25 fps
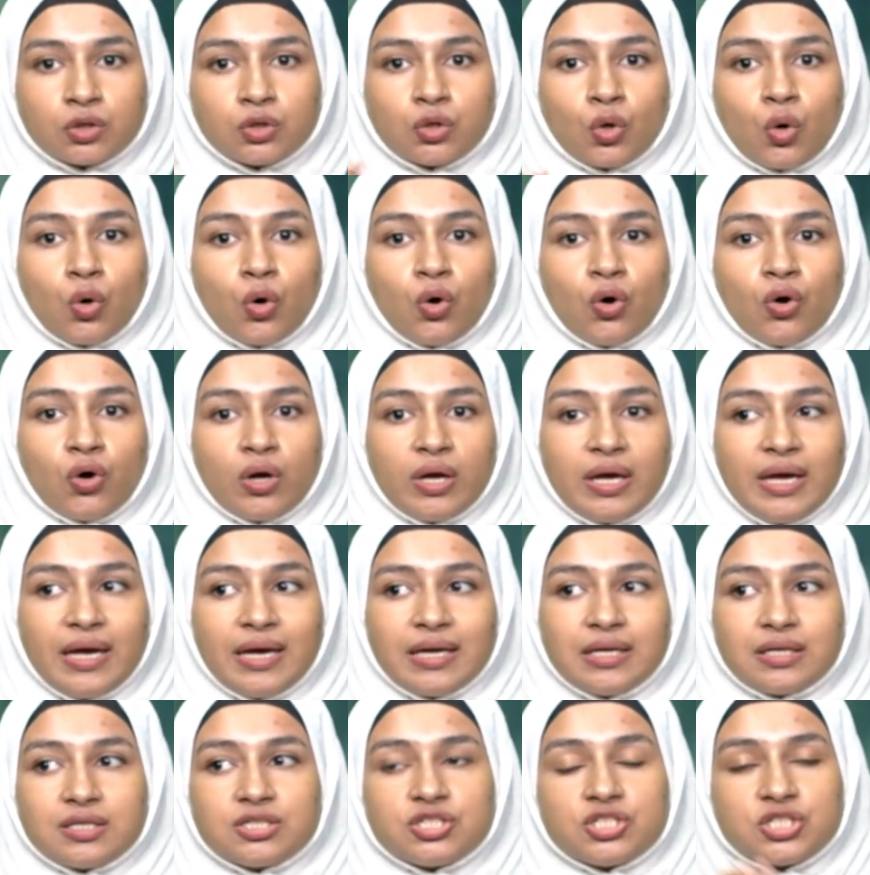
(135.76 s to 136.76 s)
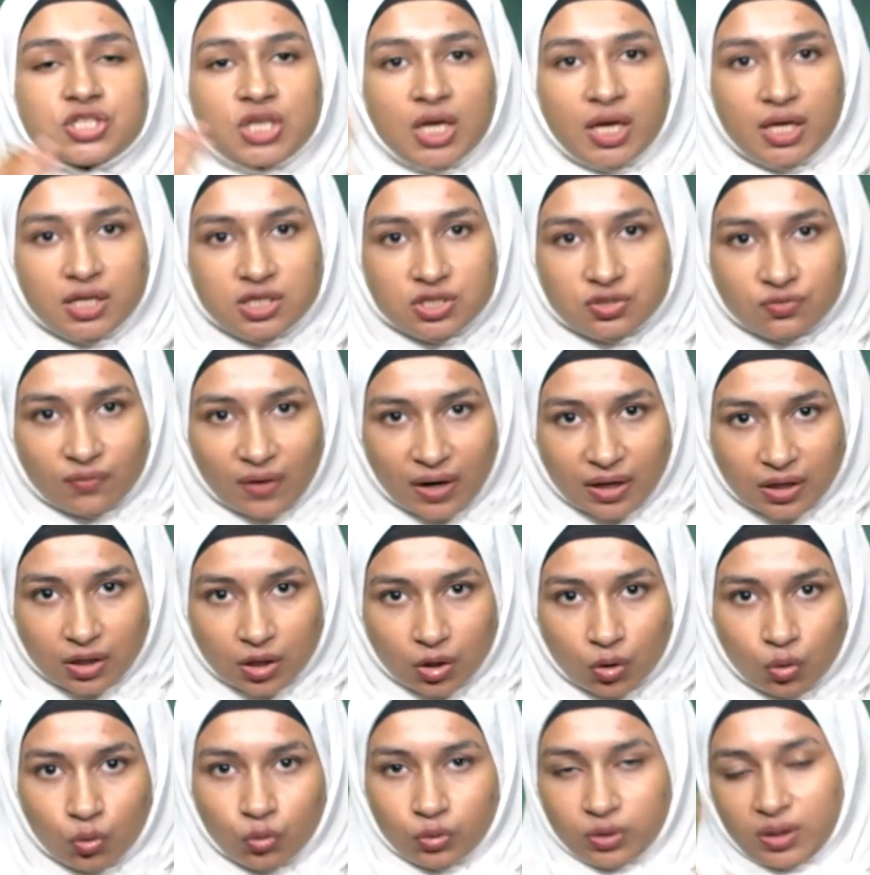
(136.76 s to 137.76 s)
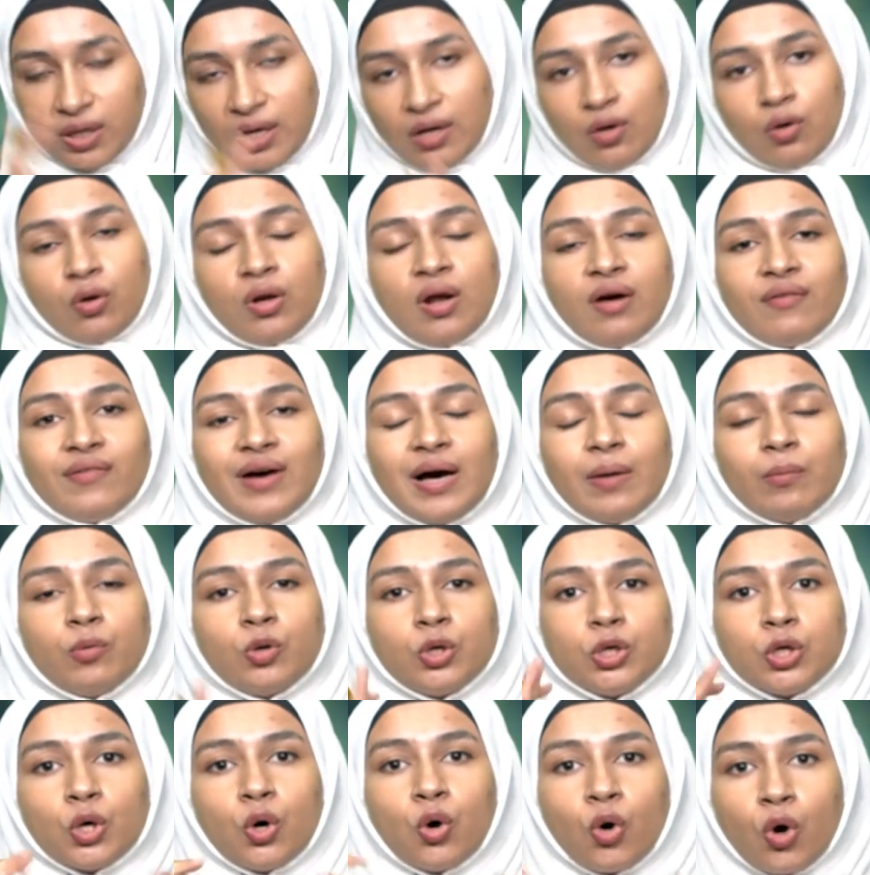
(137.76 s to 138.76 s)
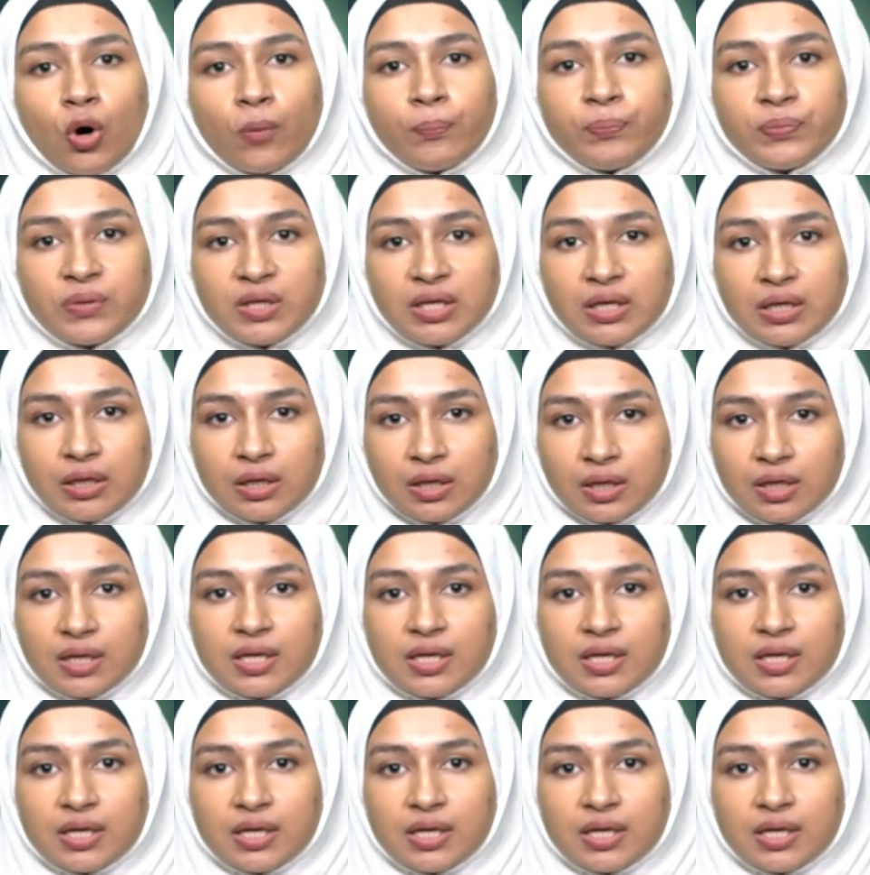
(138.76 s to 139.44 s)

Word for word: तो एक चेंज वाक़ होता है और आवाम को ये होप थी